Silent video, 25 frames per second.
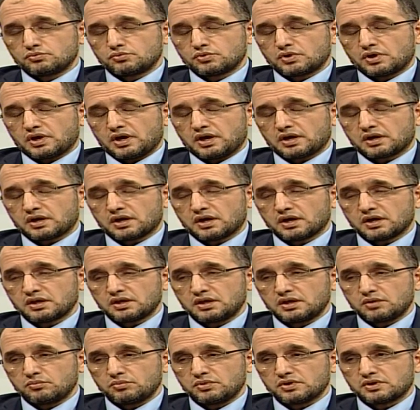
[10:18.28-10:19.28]

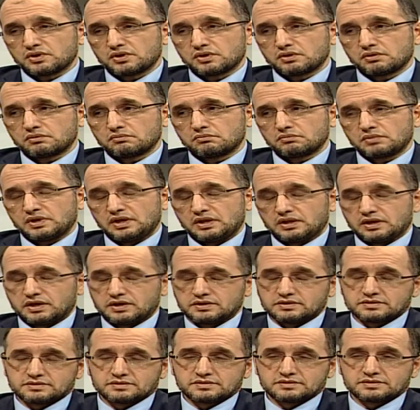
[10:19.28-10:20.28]
herhangi bir
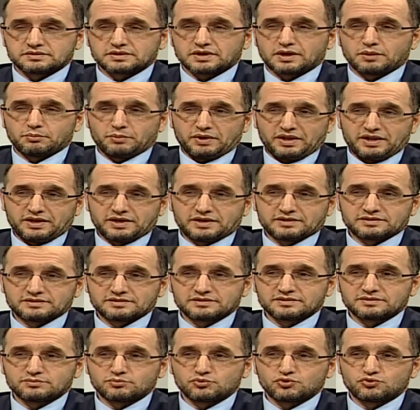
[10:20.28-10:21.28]
ilaçsız,
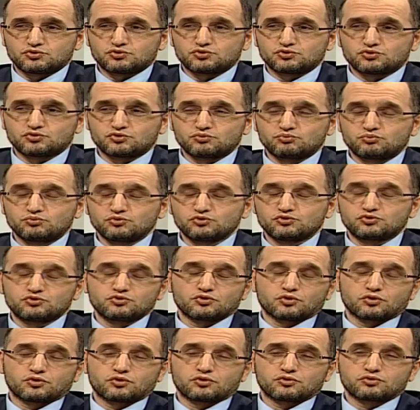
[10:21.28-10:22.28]
ameliyatsız bir çözümümüz
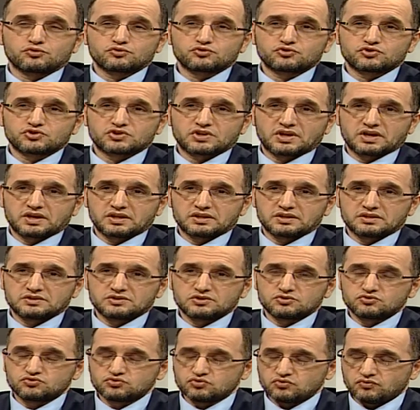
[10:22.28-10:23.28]
yok.
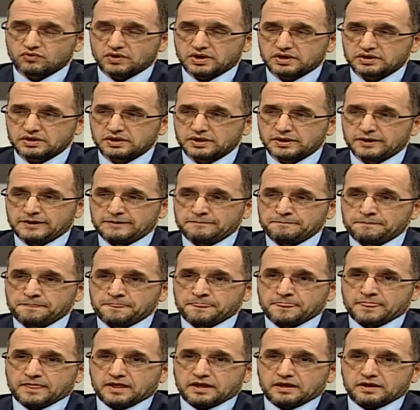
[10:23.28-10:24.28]
Sadece şu var,
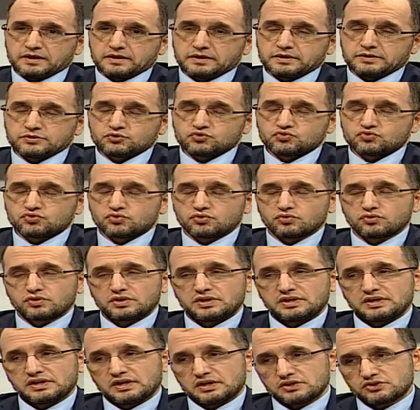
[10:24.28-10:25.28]
e,
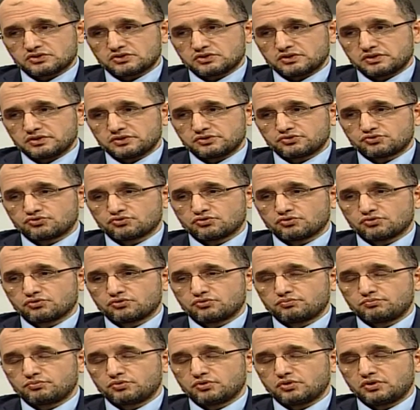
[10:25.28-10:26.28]
çok yaşlı, çok
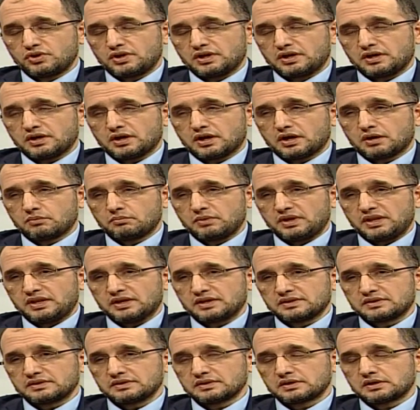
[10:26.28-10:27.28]
böyle
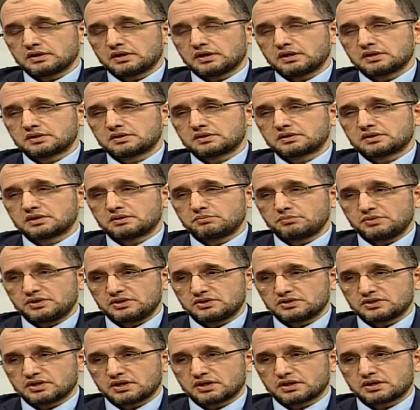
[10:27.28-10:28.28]
ameliyatı
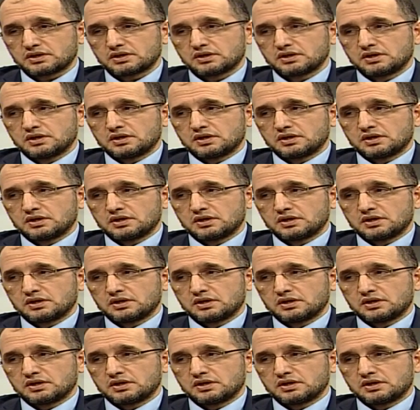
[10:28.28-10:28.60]
kaldıramayacak,